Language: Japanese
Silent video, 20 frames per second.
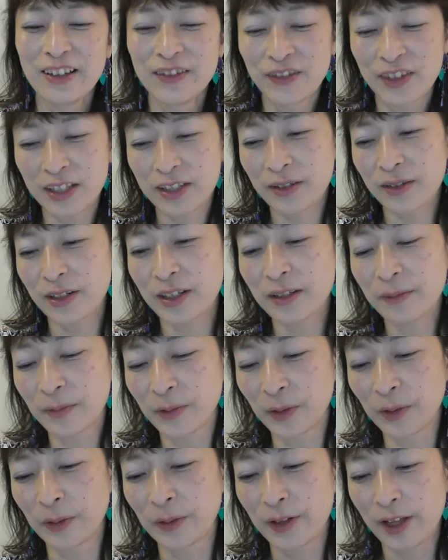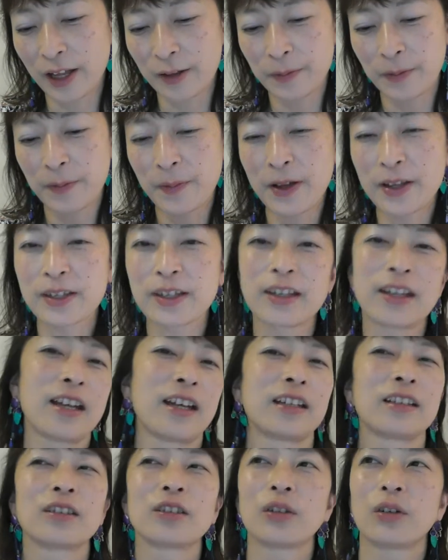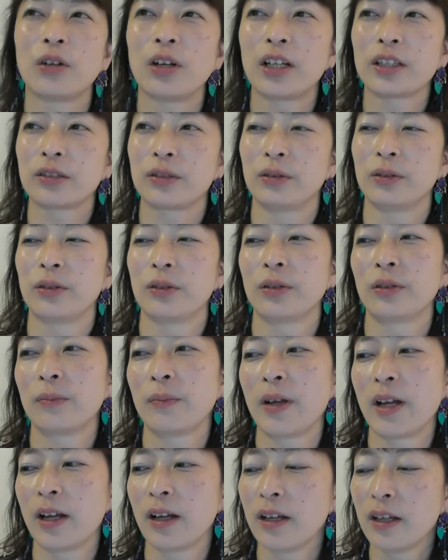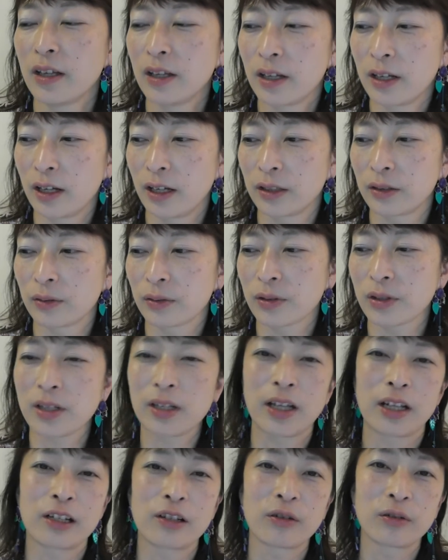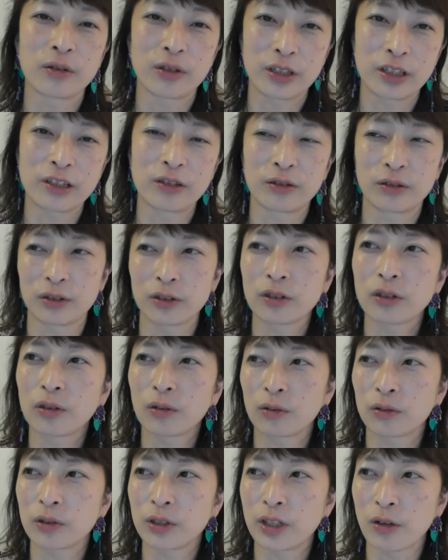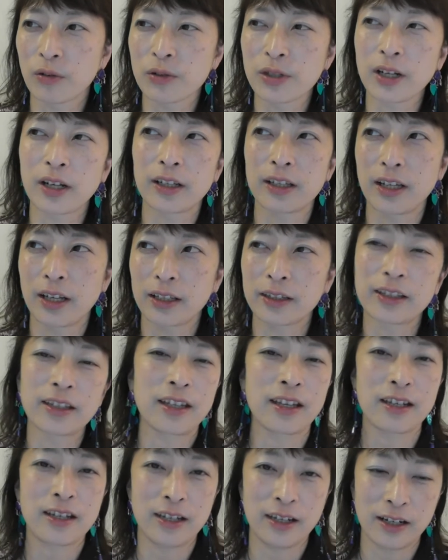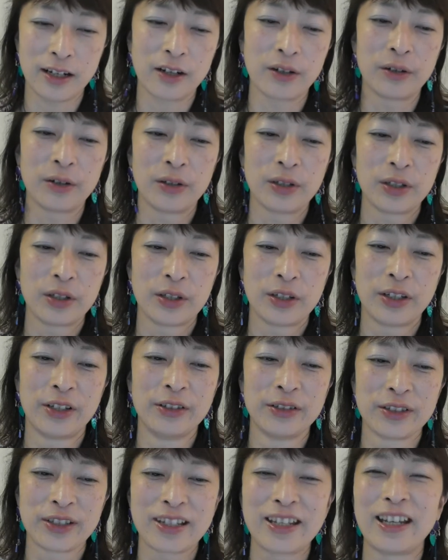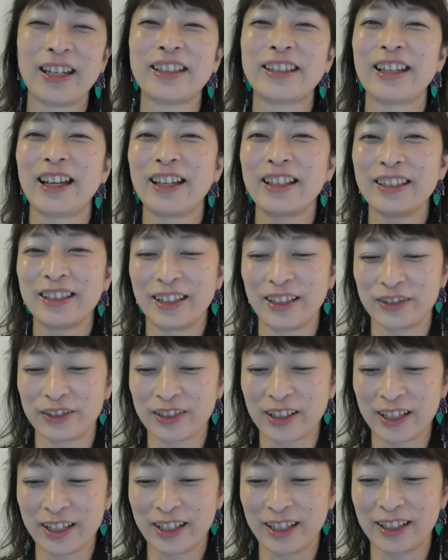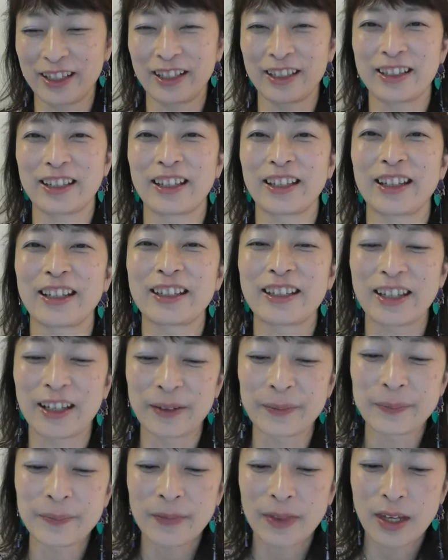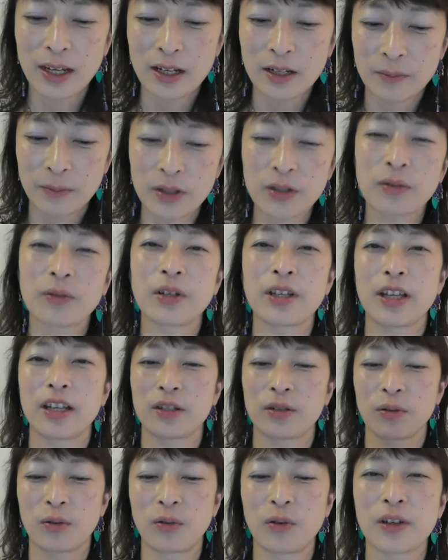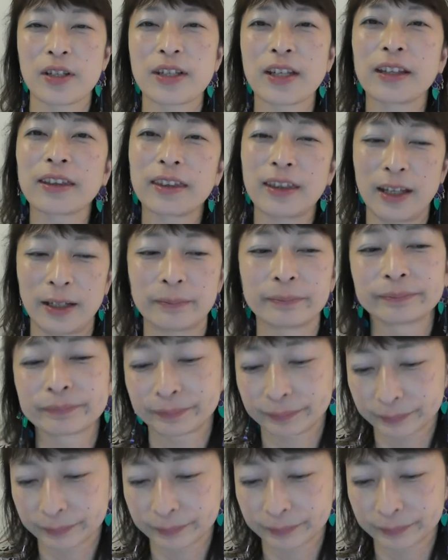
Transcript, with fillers: まあ、それでも「ハッビーバースデーと」とあとまああの好きな曲1曲っていうことで大阪でやったテキーラを整体院で吹かせていただいて、まあ、それでそこは去って